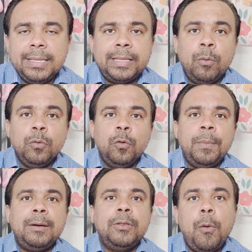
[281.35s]
Então o
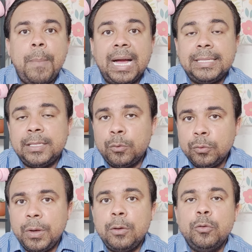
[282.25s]
número não bate,
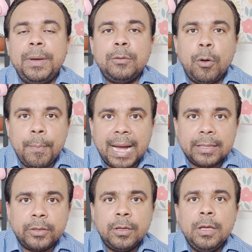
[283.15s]
segundo ele, o número não
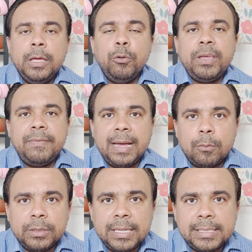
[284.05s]
bate. E o que vai
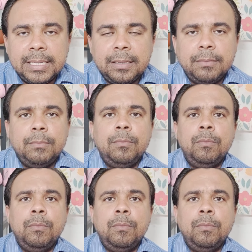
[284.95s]
acontecer?